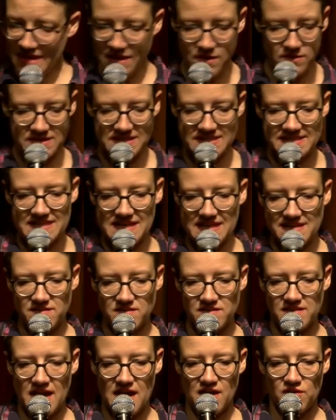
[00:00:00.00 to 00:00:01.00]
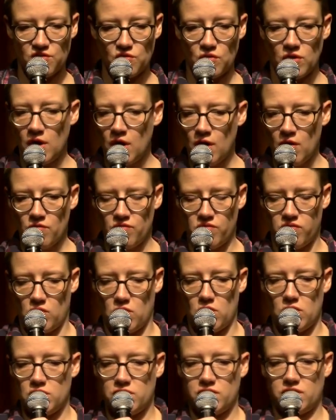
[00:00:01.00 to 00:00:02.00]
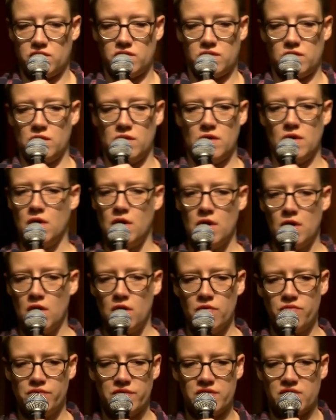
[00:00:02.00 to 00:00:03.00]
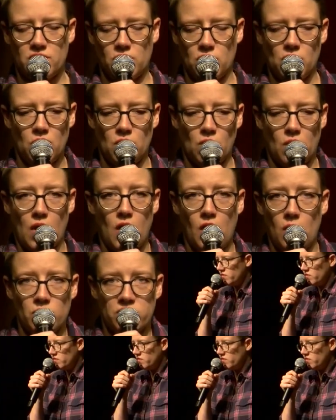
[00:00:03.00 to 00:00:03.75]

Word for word: Und dass die dann so sagen, so, was? Wieso? Haben